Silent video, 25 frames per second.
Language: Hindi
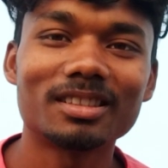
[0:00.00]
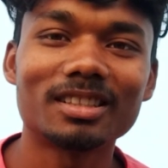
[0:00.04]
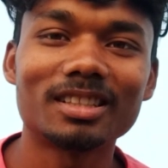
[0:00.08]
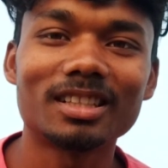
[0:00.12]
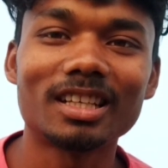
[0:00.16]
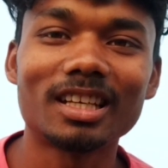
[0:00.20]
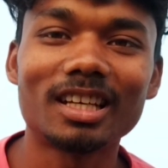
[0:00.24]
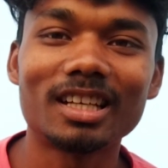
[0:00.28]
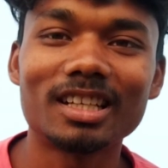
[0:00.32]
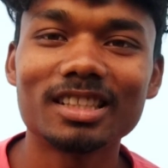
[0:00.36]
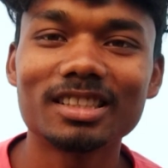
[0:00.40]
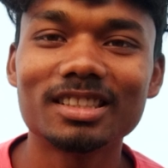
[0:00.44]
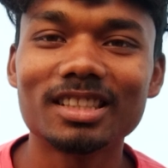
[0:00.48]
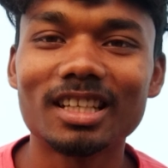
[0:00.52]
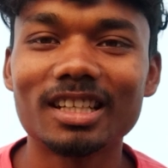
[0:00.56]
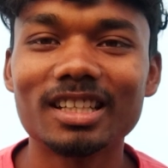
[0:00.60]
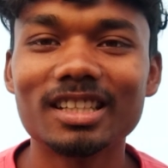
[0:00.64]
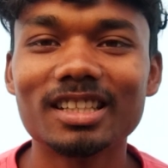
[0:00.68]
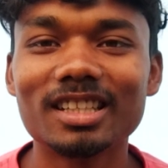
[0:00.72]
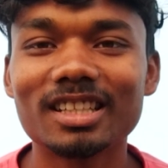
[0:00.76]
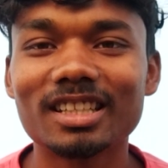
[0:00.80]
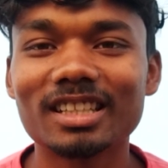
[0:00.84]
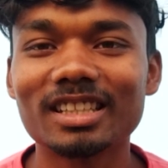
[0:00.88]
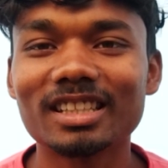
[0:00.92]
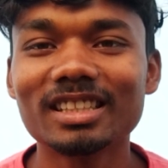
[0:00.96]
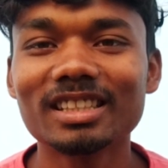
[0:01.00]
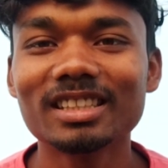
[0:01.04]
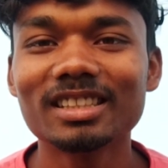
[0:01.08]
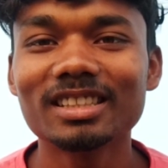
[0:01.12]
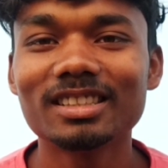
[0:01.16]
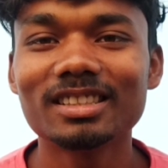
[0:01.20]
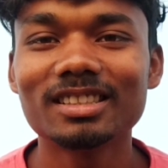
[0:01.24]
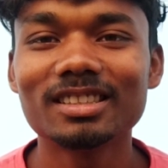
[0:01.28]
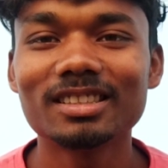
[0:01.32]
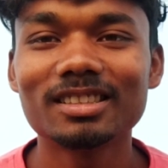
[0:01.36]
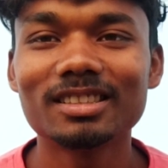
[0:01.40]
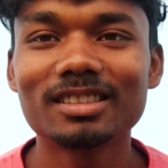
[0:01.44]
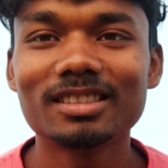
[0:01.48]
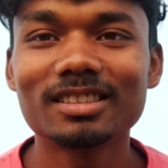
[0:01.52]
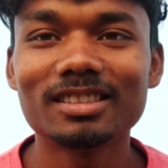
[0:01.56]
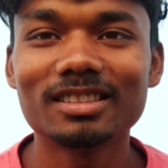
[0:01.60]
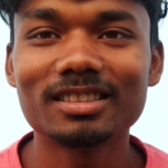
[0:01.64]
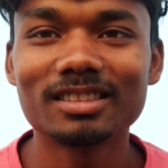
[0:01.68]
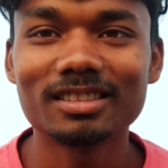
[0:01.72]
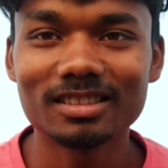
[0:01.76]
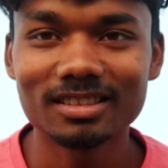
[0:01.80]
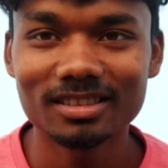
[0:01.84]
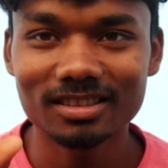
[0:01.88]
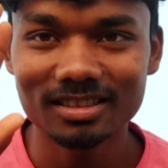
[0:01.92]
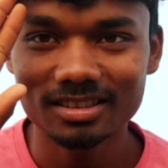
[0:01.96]
तैयारी जारी रखें
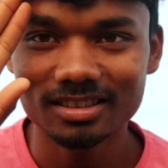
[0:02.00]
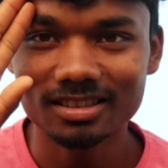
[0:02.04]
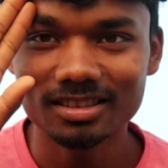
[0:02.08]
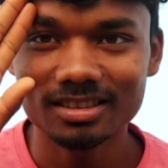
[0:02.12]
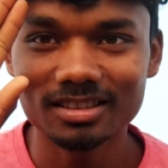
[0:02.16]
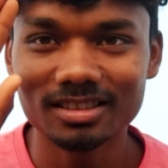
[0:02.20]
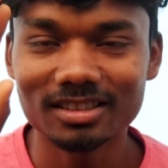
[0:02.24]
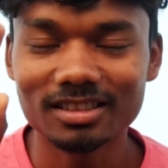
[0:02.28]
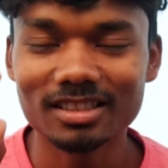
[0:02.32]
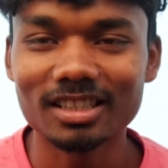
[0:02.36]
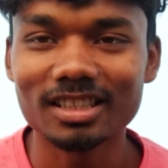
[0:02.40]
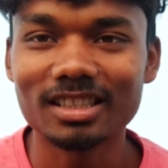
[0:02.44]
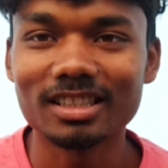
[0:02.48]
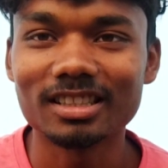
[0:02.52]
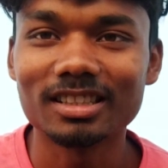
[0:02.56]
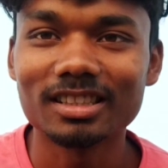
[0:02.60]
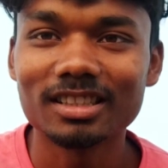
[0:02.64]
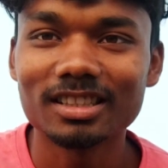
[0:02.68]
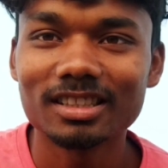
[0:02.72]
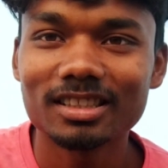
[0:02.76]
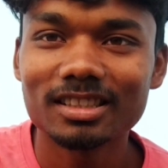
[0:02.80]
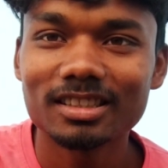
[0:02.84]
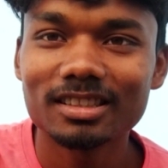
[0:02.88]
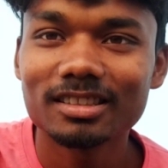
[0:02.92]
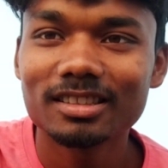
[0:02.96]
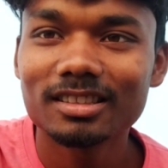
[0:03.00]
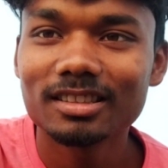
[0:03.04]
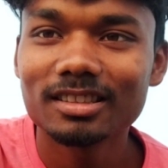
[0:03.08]
जय हिंद